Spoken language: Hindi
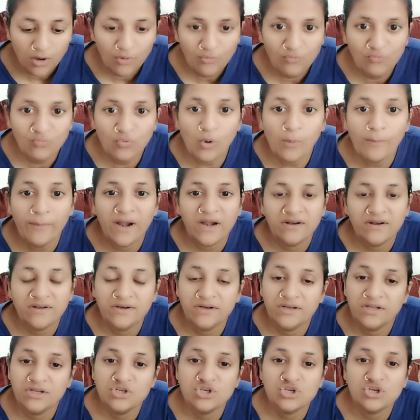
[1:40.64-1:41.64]
वो
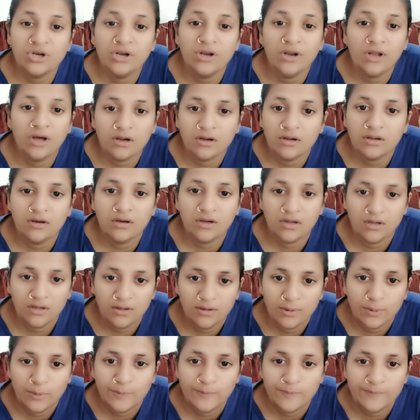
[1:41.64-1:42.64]
मेडिटेशन ना करें
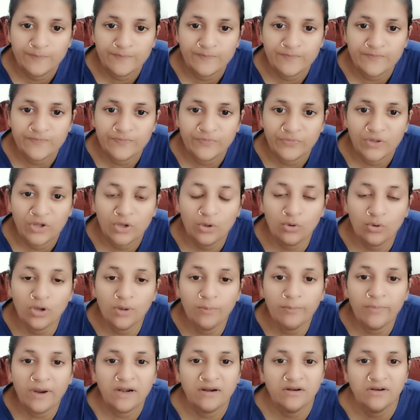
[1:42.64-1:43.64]
क्योंकि
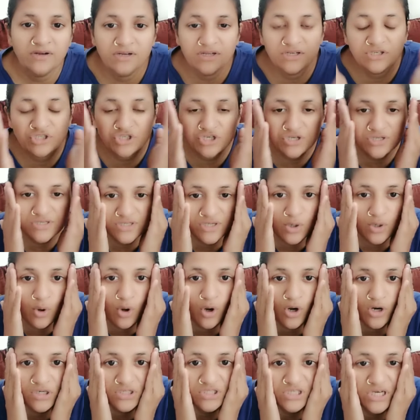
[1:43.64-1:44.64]
मेडिटेशन से
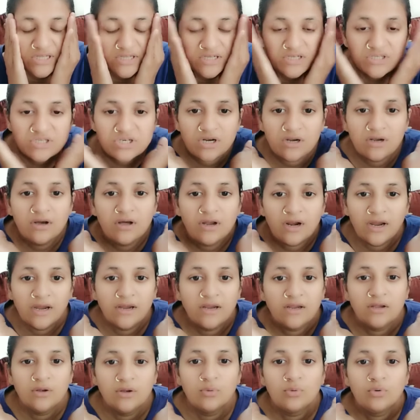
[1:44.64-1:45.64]
और ज़्यादा चक्कर
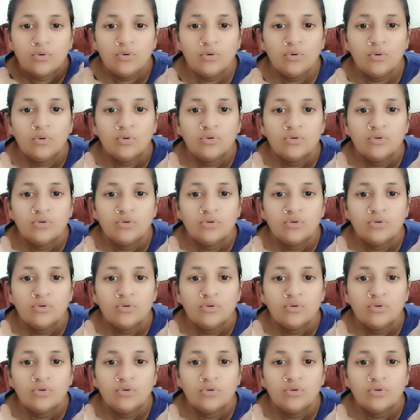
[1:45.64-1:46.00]
आएंगे उनको